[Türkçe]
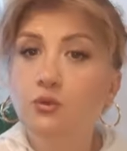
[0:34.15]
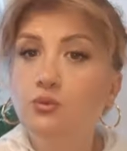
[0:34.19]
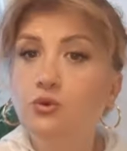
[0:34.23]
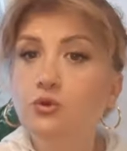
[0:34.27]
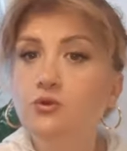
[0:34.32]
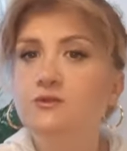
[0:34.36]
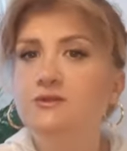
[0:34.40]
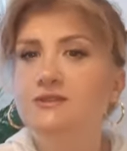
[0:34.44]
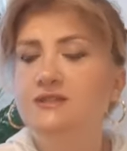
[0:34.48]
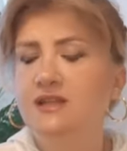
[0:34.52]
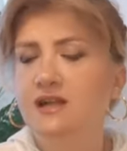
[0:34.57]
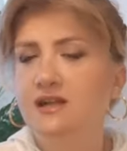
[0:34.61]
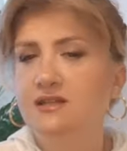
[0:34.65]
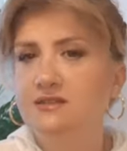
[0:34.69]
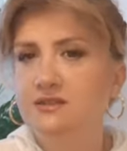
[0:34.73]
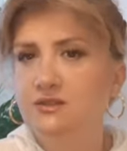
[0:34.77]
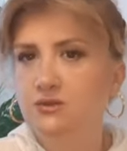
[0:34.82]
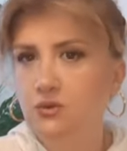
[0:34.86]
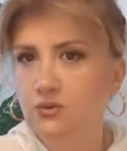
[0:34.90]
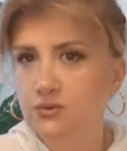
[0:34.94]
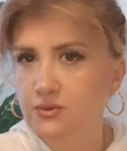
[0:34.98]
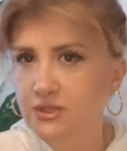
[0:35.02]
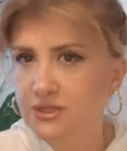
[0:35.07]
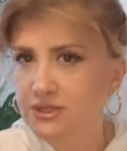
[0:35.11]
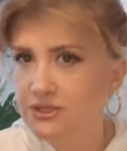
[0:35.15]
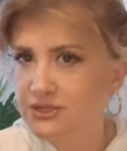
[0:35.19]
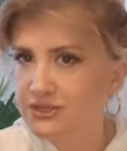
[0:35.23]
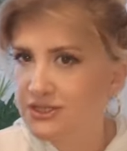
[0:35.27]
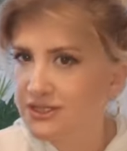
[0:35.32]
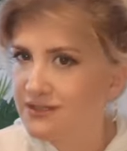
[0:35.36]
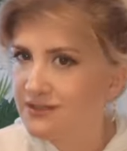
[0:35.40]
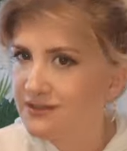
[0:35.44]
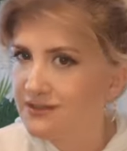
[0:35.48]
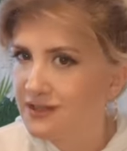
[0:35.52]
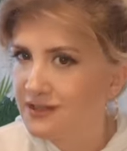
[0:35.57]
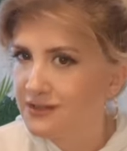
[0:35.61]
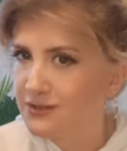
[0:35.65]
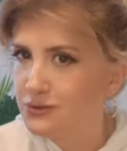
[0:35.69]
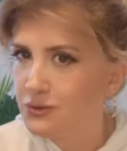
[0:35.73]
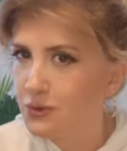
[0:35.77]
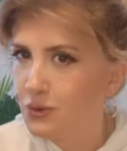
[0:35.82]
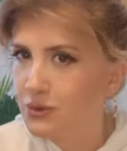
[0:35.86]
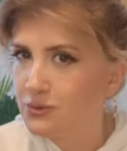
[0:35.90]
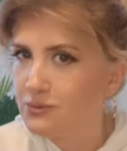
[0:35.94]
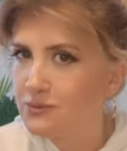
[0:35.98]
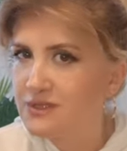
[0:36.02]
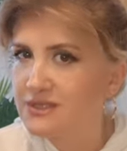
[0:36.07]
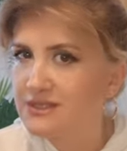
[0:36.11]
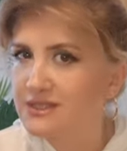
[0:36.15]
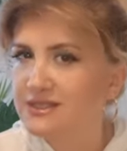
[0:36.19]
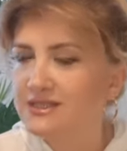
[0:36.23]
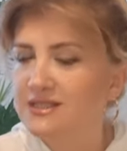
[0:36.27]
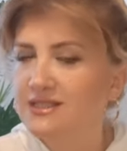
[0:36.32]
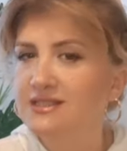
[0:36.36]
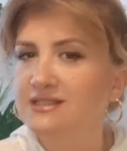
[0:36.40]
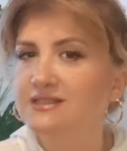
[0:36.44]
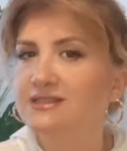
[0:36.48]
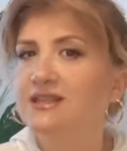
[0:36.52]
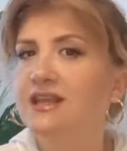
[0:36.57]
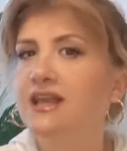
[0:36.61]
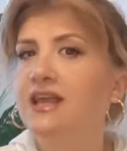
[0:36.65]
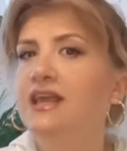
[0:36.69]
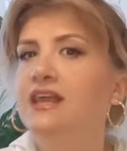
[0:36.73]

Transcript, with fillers: Bu yüzden son derece dikkatli olmalısınız.